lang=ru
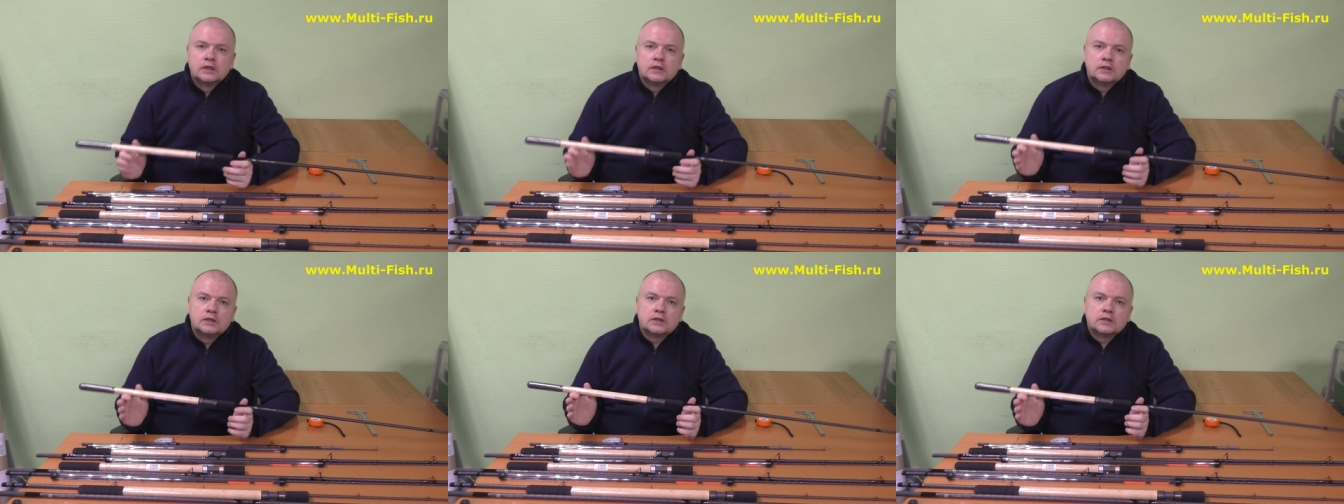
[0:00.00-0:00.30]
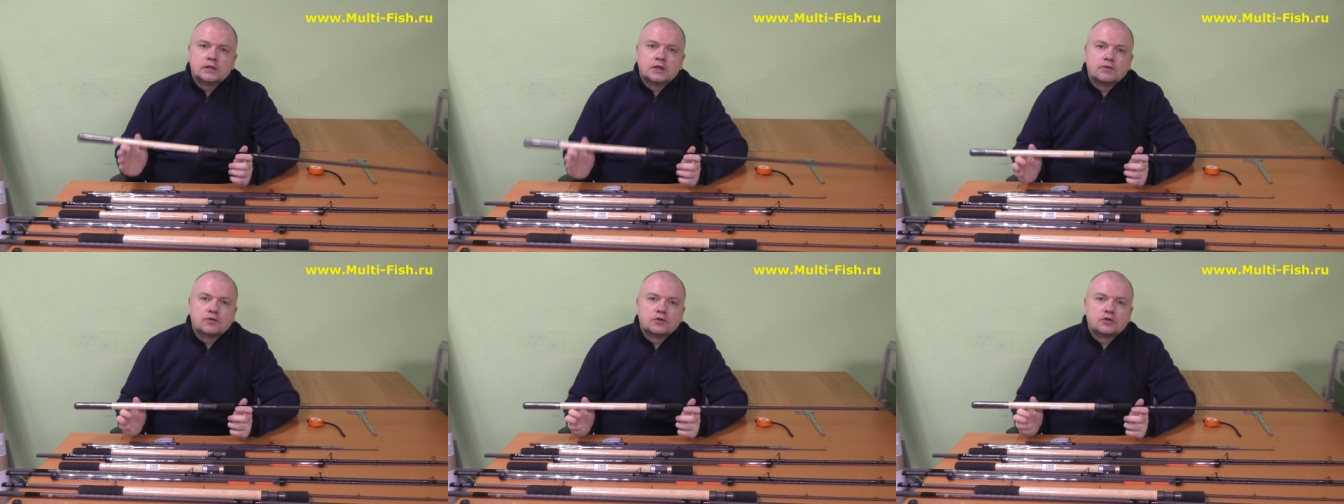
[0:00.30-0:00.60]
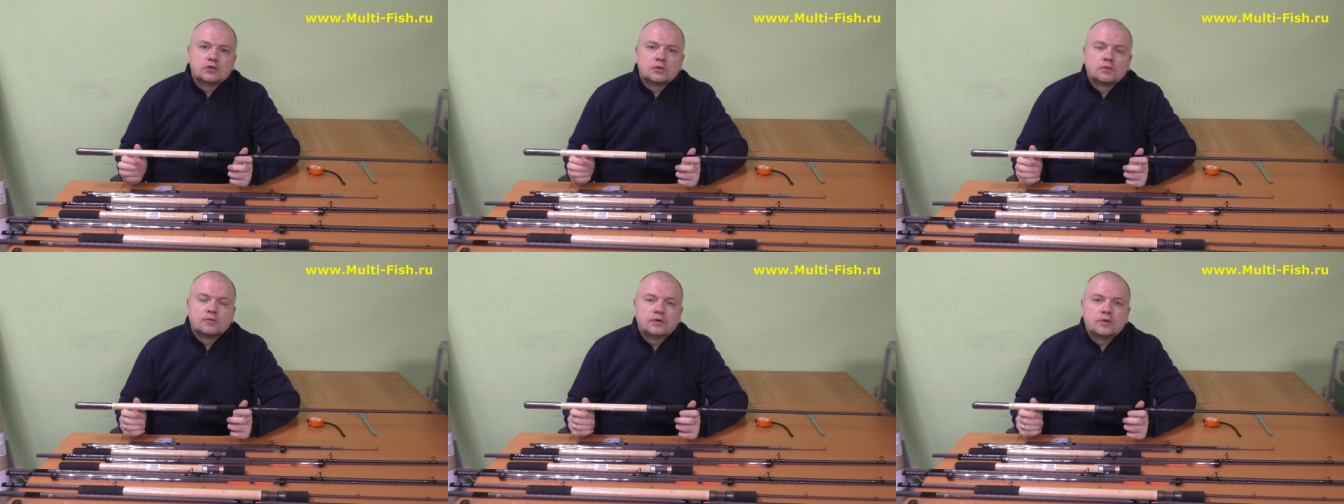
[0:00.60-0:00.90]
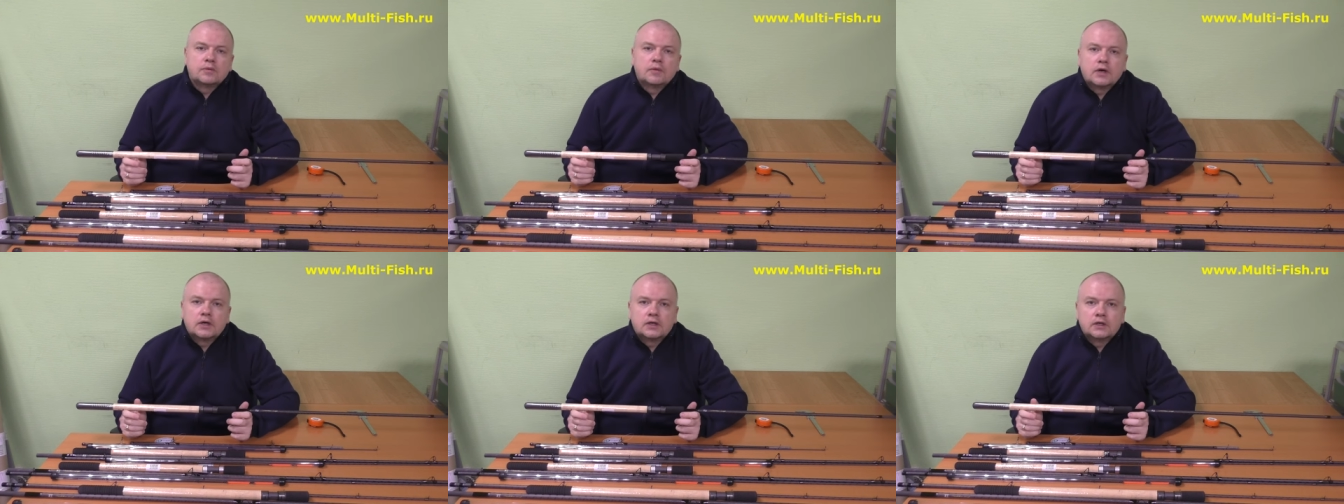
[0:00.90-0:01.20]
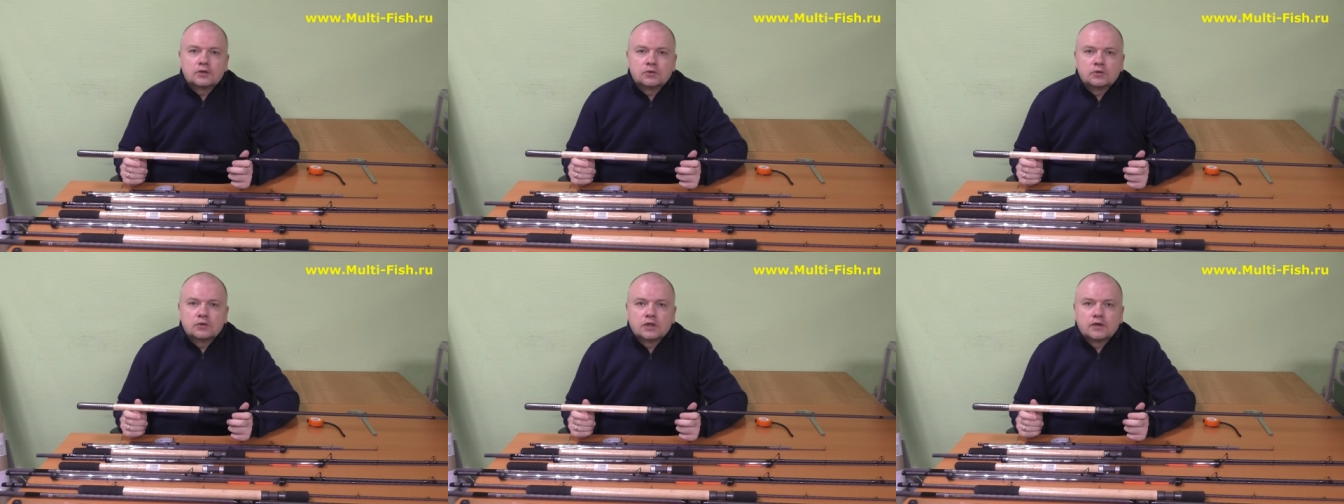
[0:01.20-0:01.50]
для того, чтобы вы
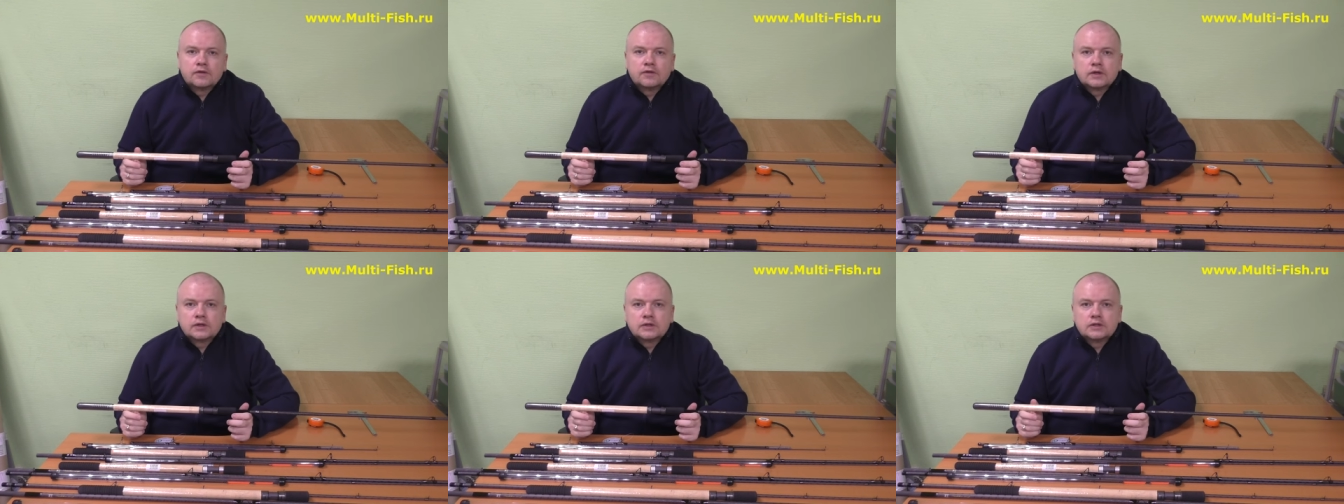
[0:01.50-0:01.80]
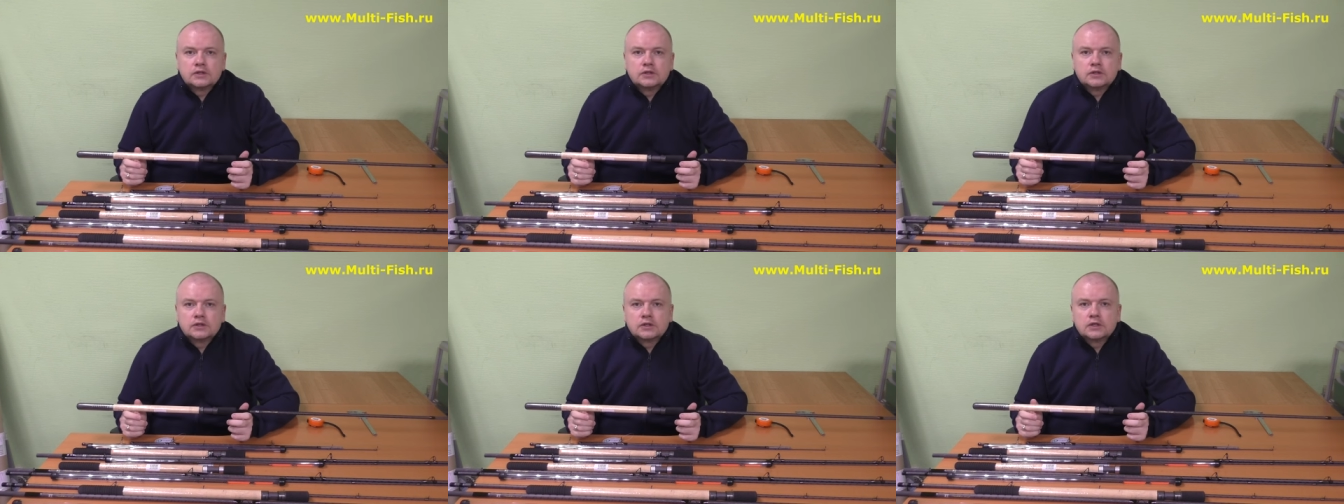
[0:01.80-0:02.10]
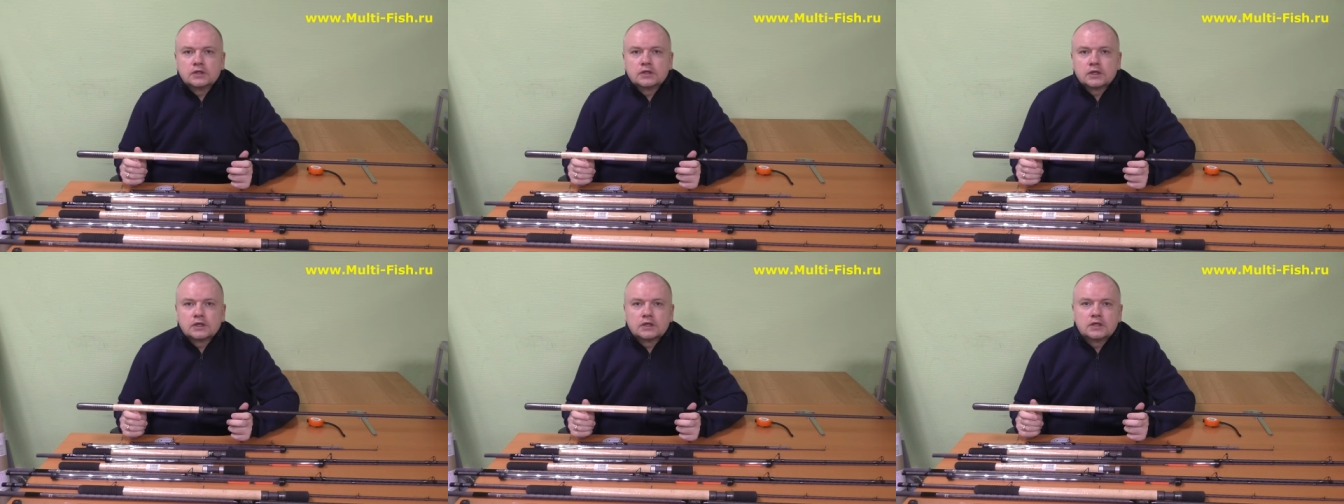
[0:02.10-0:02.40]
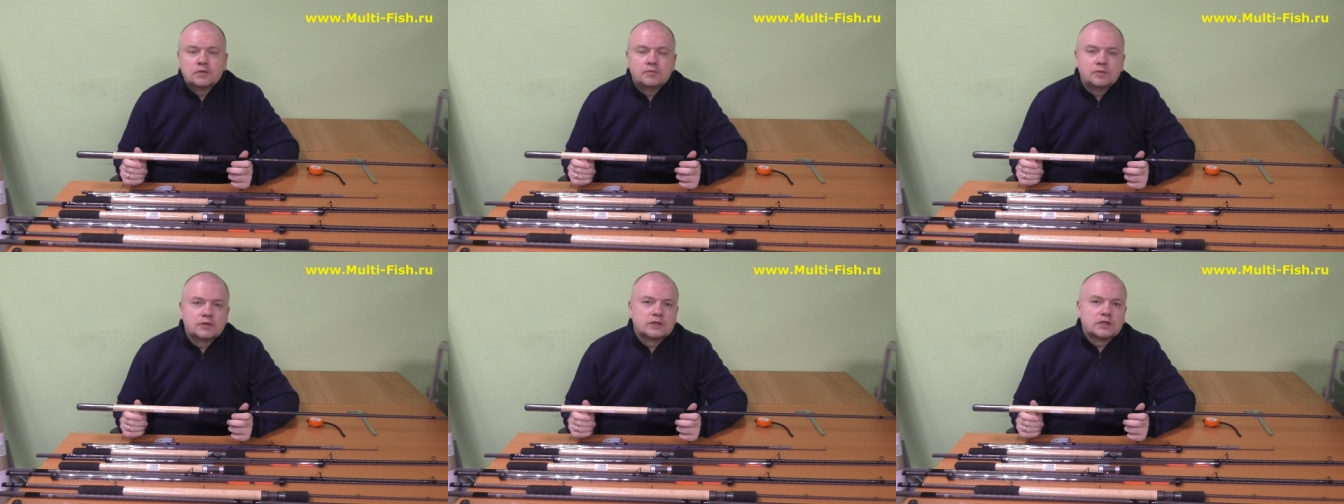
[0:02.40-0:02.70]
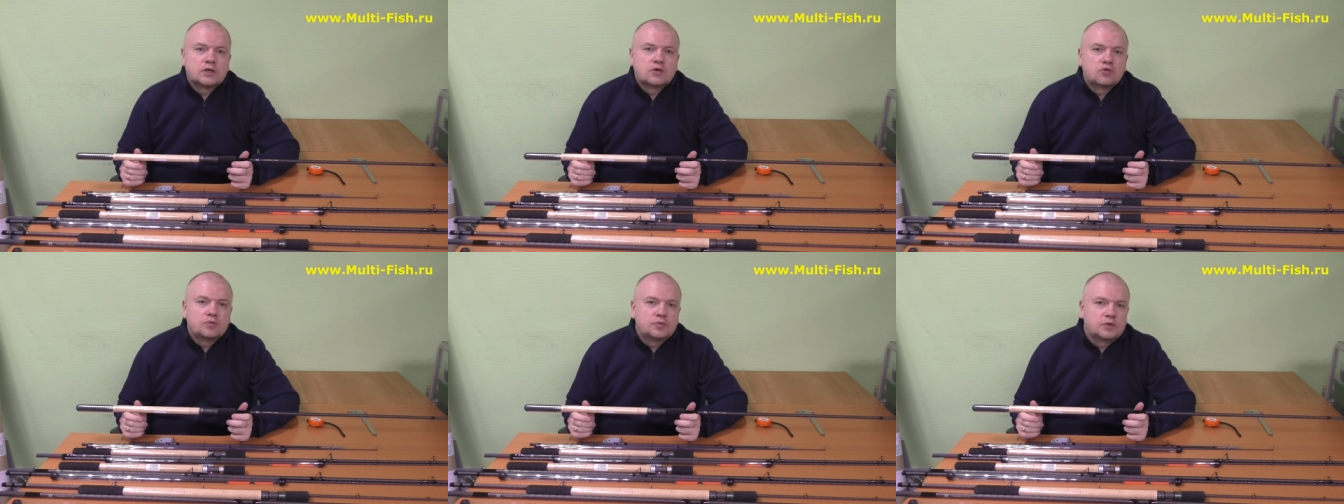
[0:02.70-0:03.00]
могли туда фактически такие
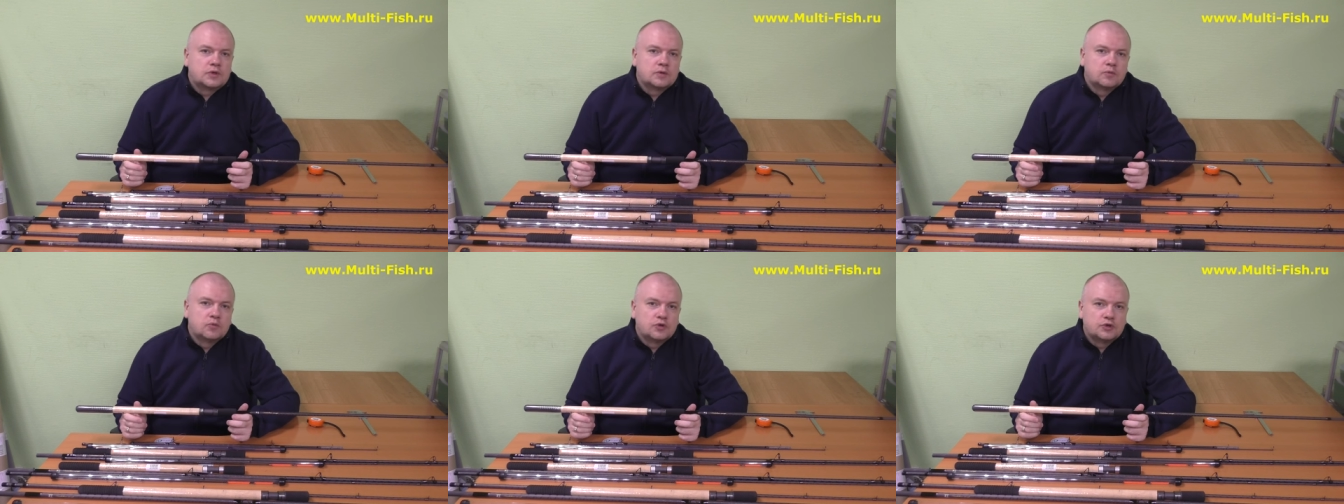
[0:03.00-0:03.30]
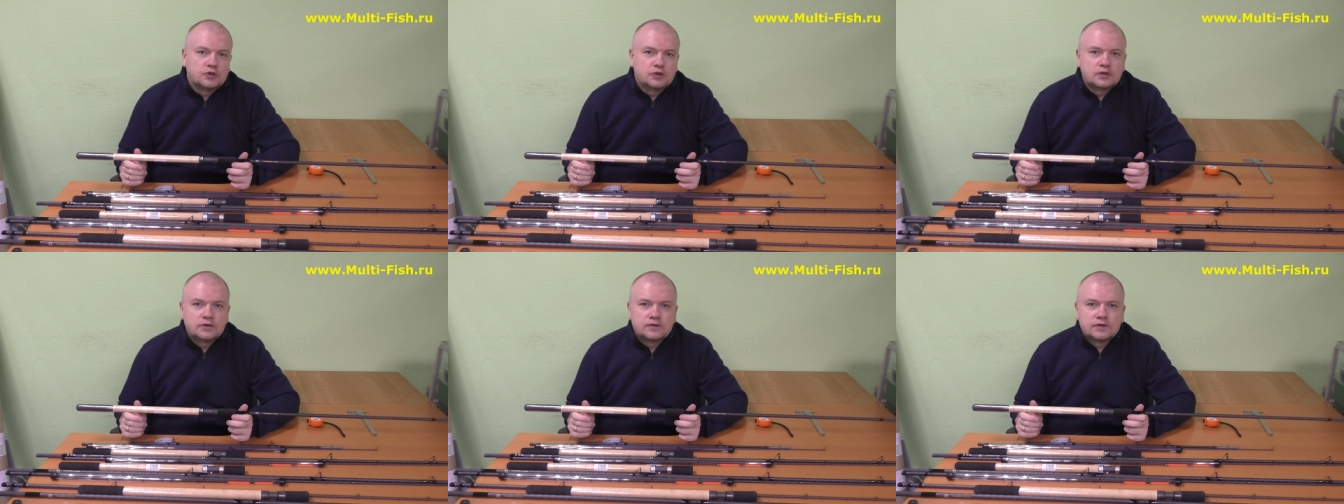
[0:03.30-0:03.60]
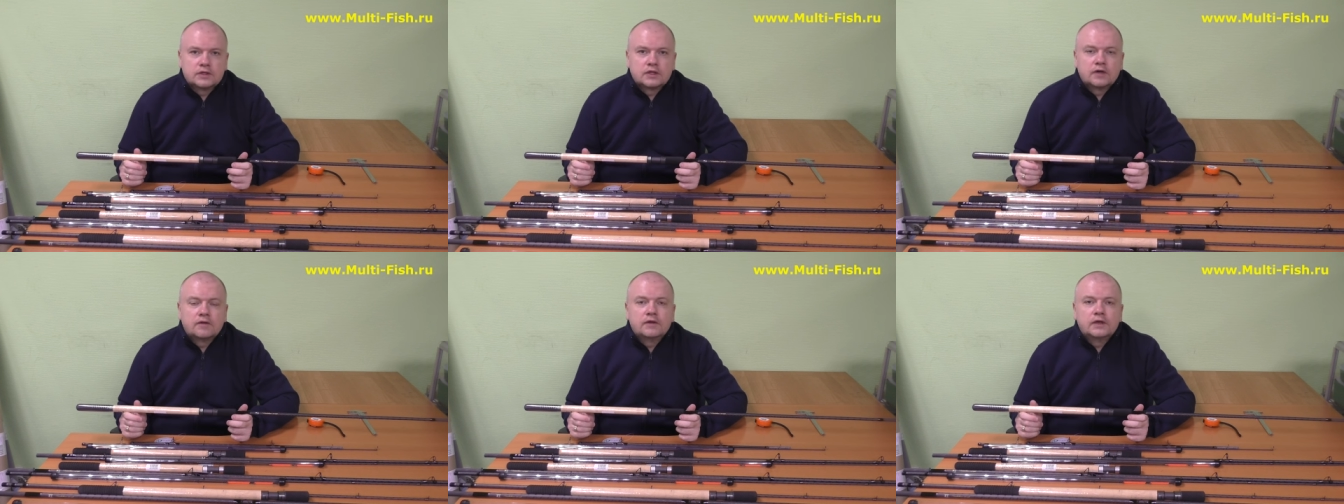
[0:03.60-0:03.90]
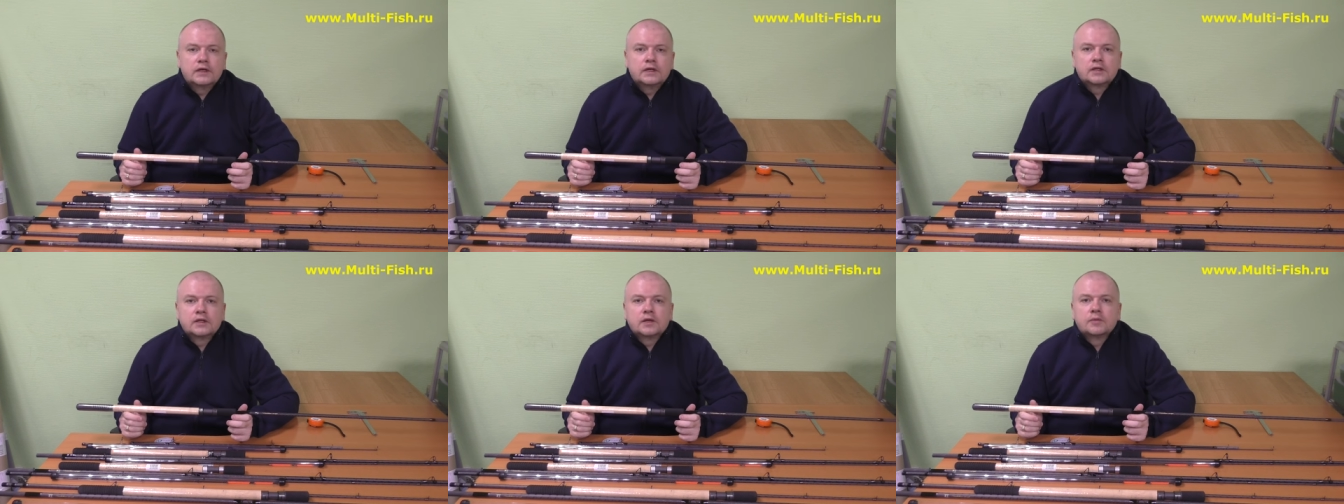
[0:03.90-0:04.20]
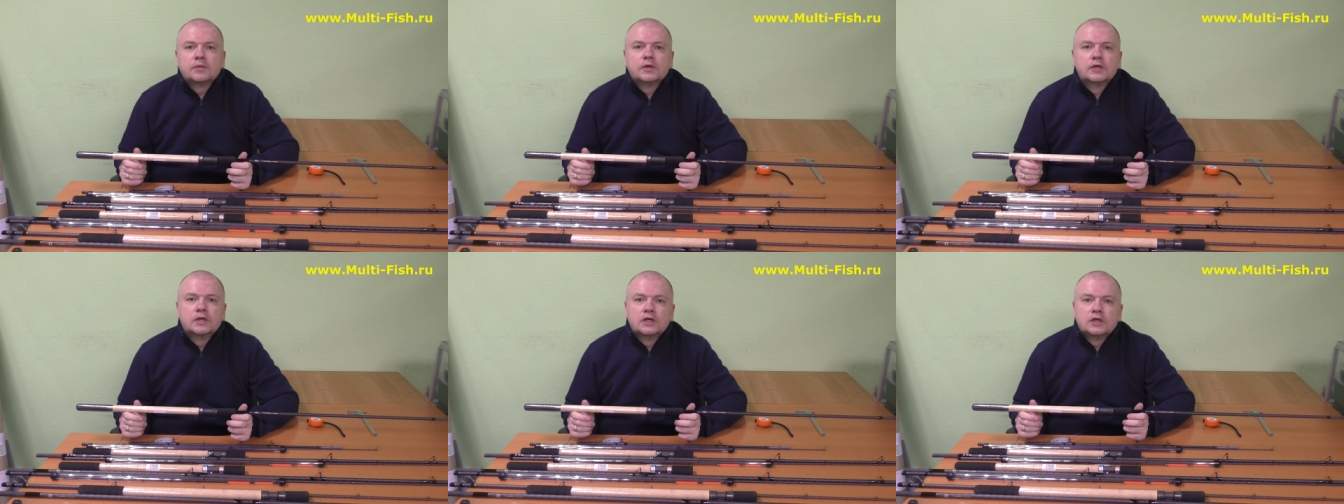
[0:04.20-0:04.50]
мясорубки мощные вставлять, там